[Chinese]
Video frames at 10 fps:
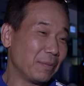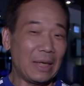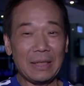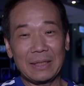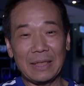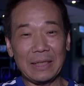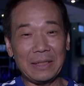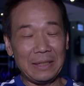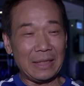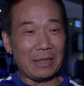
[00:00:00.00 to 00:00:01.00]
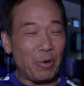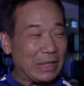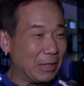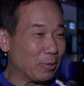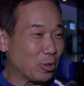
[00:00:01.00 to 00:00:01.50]
那那你家的你家的位
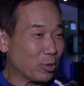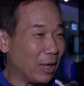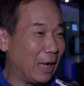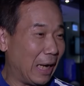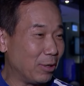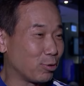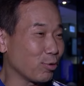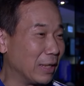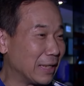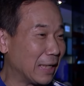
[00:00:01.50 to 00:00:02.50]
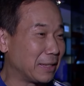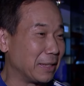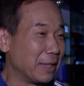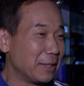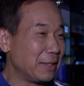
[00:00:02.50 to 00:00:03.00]
置那么重要啊，还有主管加
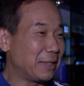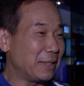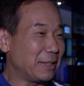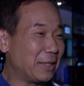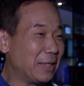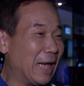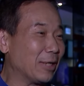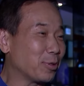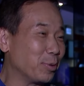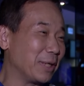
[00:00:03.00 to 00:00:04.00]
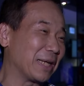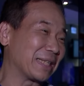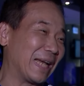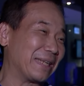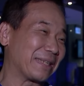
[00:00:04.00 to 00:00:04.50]
级，你是的阳春的一
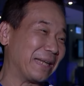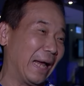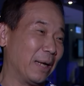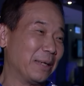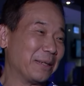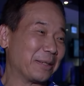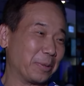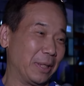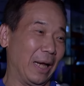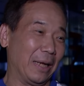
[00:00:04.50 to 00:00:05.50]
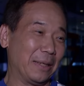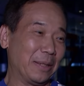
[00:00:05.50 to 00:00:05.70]
个差事哎，是不是？